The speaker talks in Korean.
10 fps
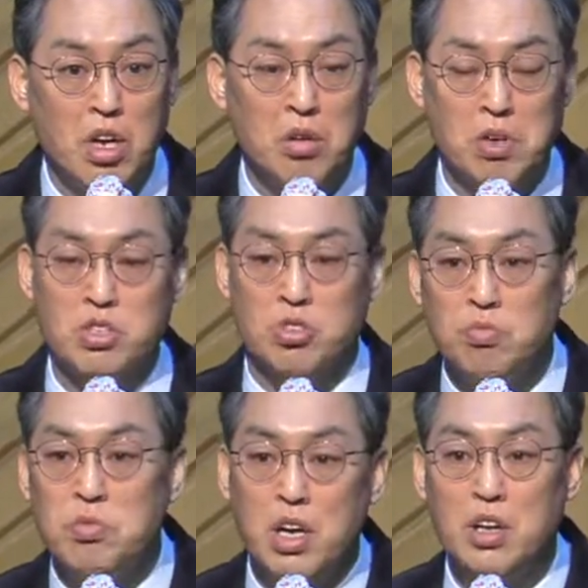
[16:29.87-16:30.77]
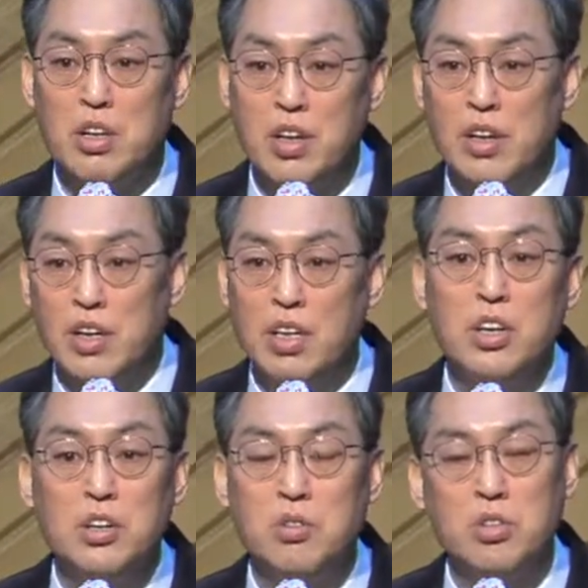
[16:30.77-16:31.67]
막 준비하는
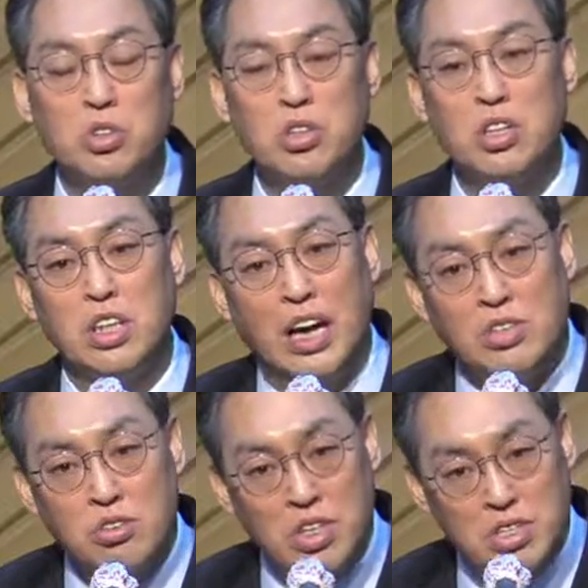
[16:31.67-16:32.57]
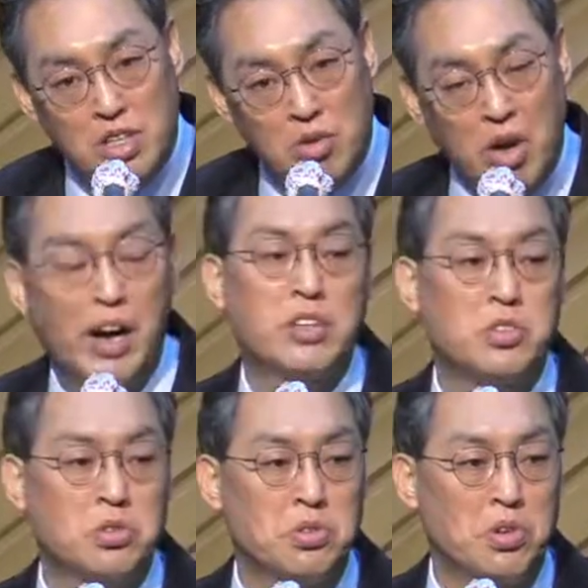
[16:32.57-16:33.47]
이런 것들이 나중에 이제
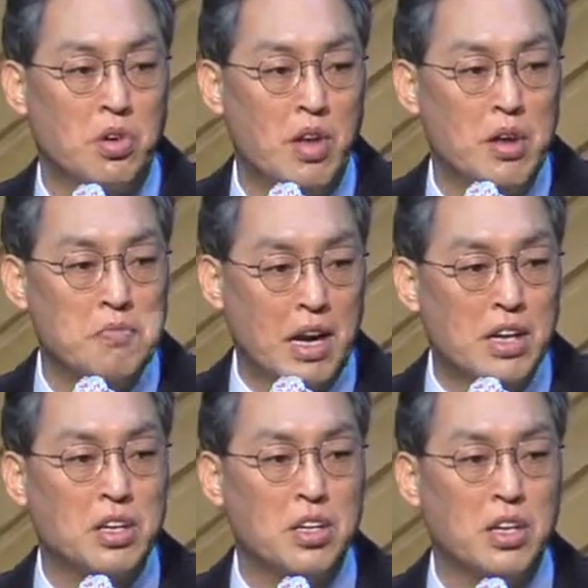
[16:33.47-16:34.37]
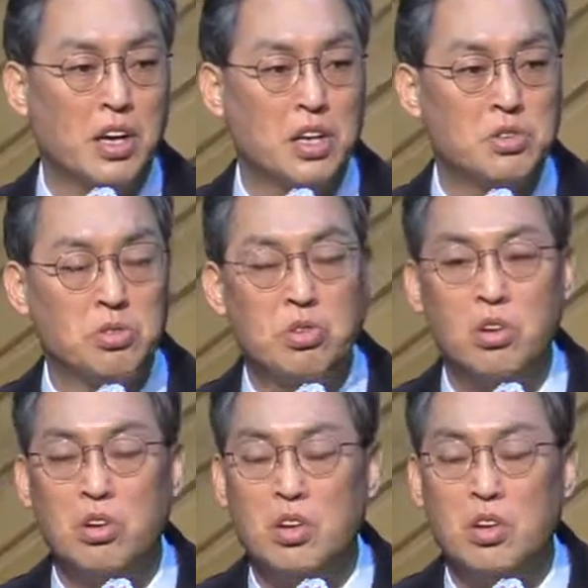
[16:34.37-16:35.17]
과학적으로 발견이 돼가지고